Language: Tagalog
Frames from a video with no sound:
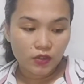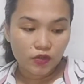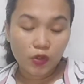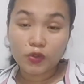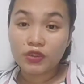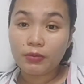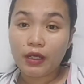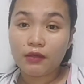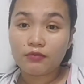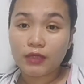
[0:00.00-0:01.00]
So, di
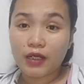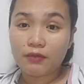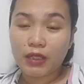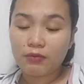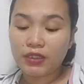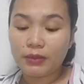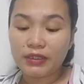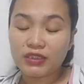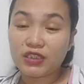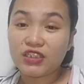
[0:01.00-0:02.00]
ba ang mga baby naman,
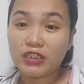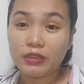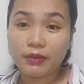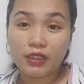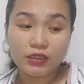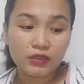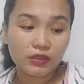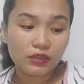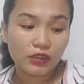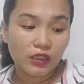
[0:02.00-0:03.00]
hindi naman
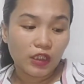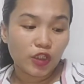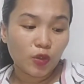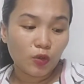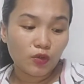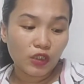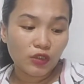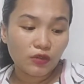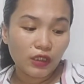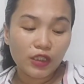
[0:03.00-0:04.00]
yung ano
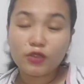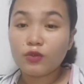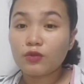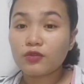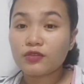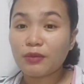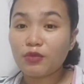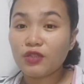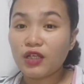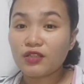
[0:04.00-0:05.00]
nila, yung sabon
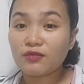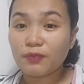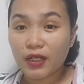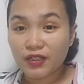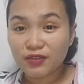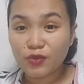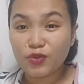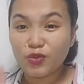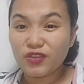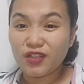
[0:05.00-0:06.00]
at para sa
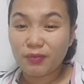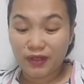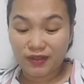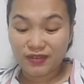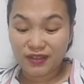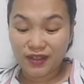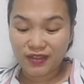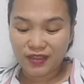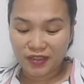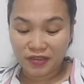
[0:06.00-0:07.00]
ulo nila, parang isahan
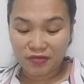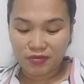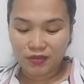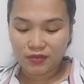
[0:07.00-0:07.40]
na rin, diba?